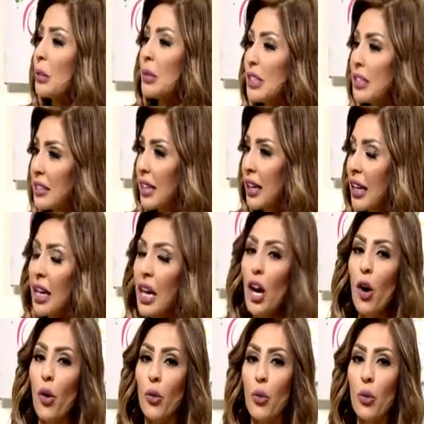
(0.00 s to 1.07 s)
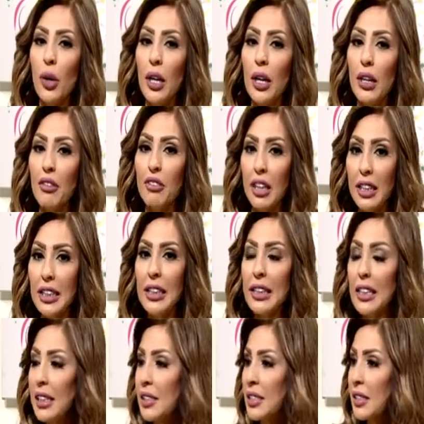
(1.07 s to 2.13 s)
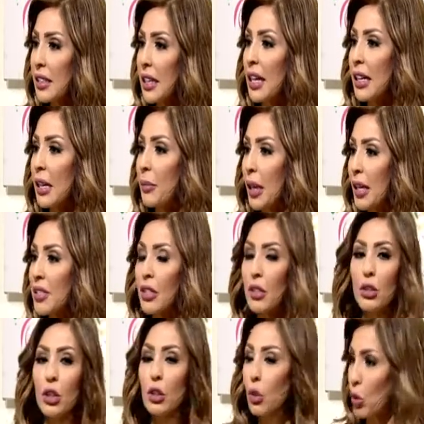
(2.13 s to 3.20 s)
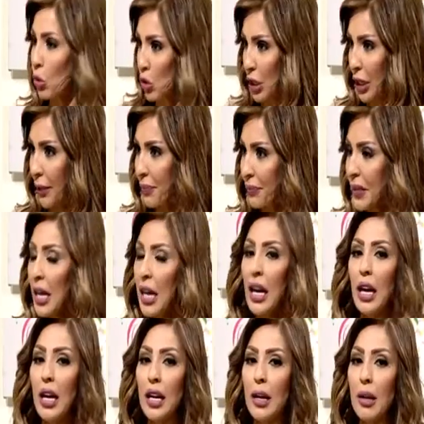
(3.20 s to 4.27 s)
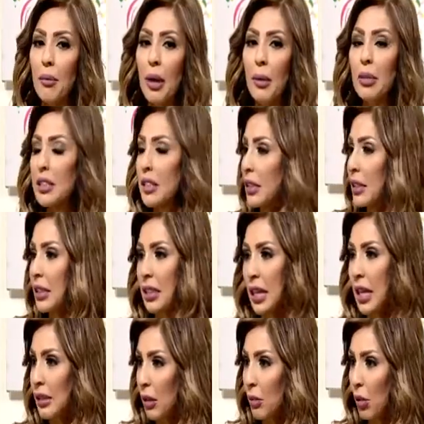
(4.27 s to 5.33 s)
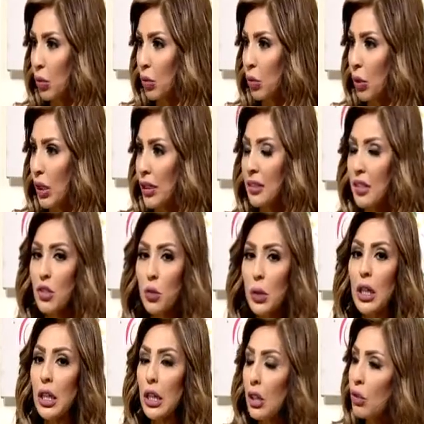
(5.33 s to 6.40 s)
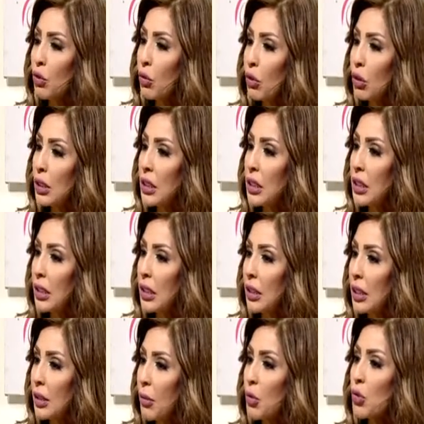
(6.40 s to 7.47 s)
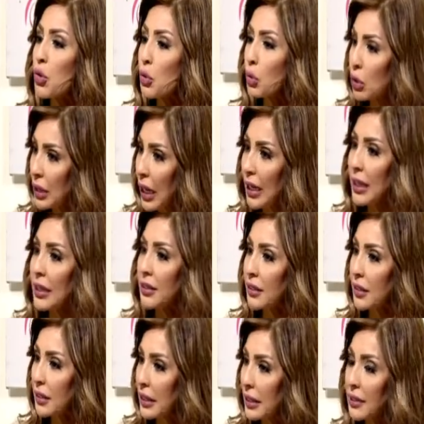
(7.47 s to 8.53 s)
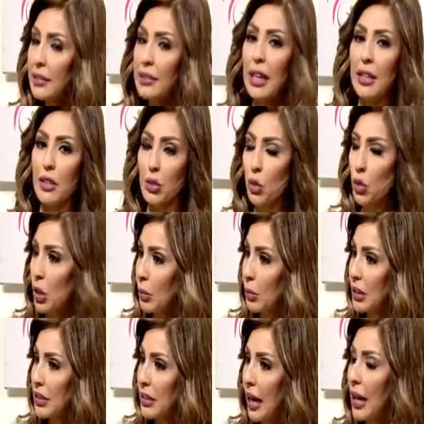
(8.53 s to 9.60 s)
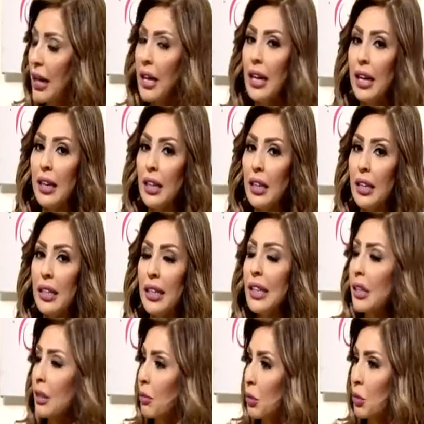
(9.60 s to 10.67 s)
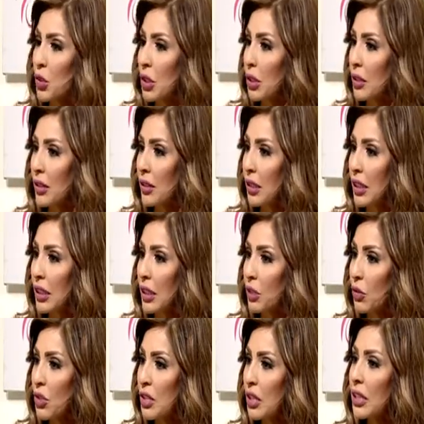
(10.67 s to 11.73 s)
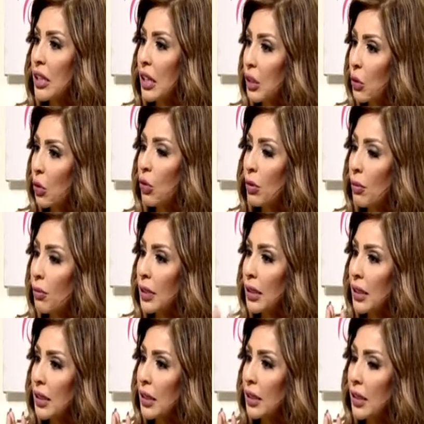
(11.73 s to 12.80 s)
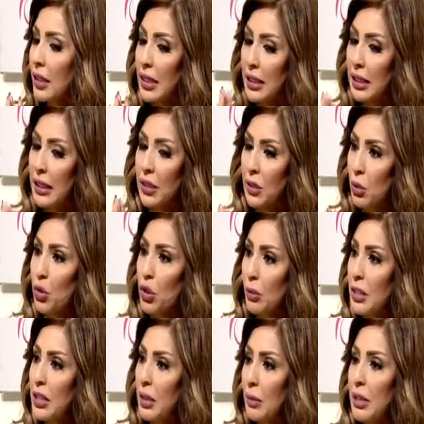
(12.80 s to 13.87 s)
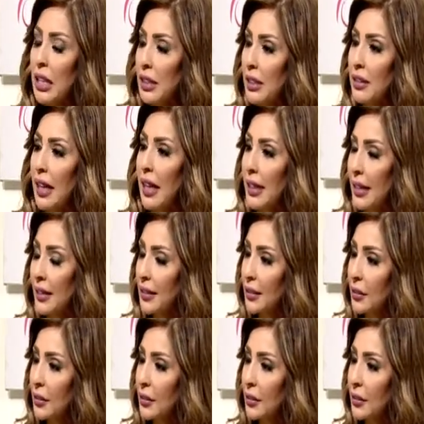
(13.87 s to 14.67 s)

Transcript: ميديا وفعليا نحن صرنا هلا بعصر التكنولوجيا آه ما بنقدر ننكر هذا الموضوع التسويق الالكتروني آه موجود على الانترنت على السوشيال ميديا آه ليه من وجهه نظرك انه صرنا اليوم آه رايحين على السوشيال ميديا من ناحيه الدعايات